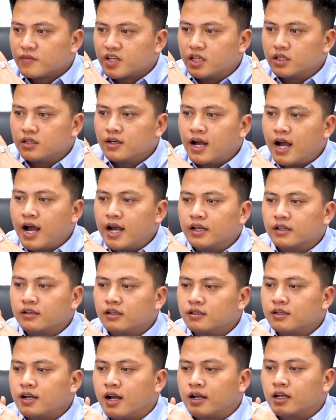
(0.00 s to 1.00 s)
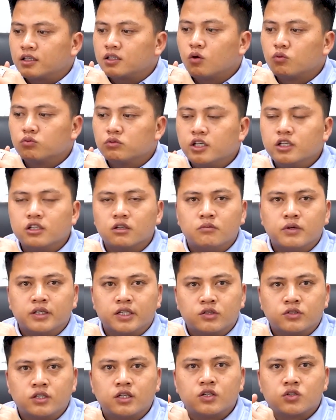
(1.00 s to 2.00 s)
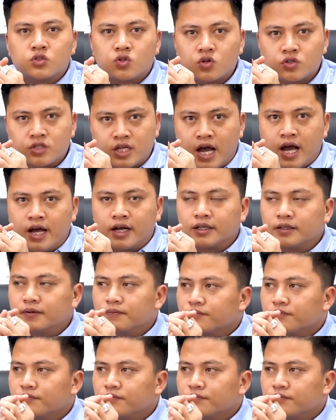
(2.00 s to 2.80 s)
Cái thứ hai là tất cả các thông tin của mình đều rất là rõ ràng,